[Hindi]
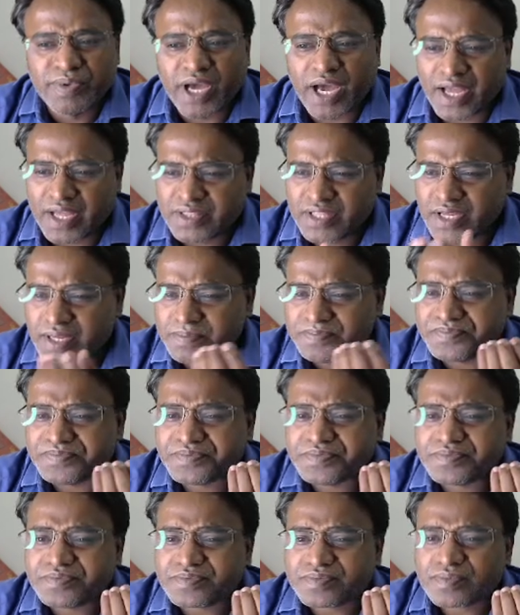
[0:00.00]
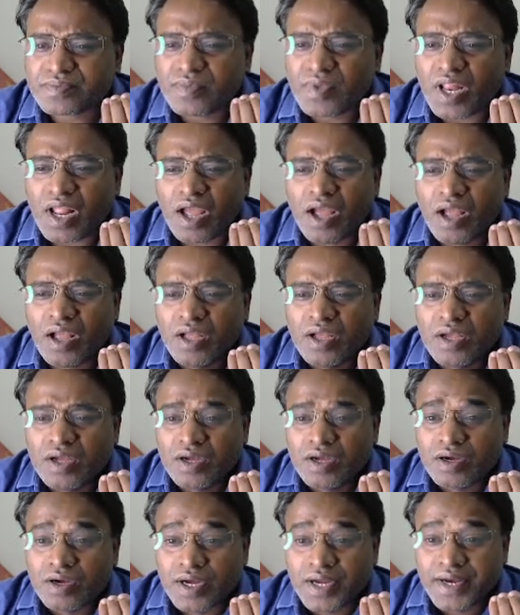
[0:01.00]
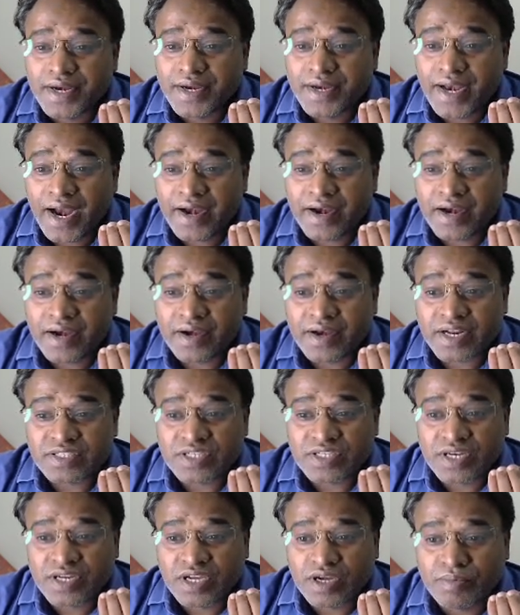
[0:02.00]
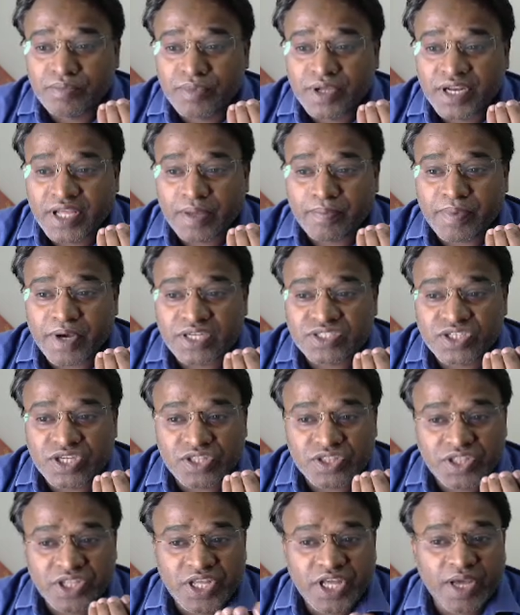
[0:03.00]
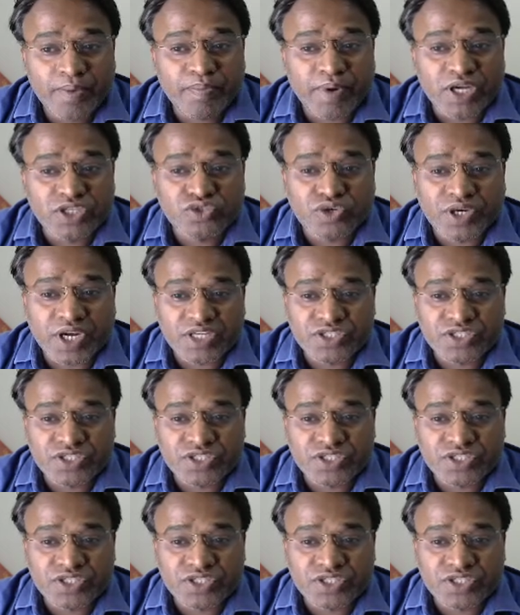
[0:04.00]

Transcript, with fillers: में आए थे नेट इंटरेस्ट इनकम इनके पास इतनी है पाँच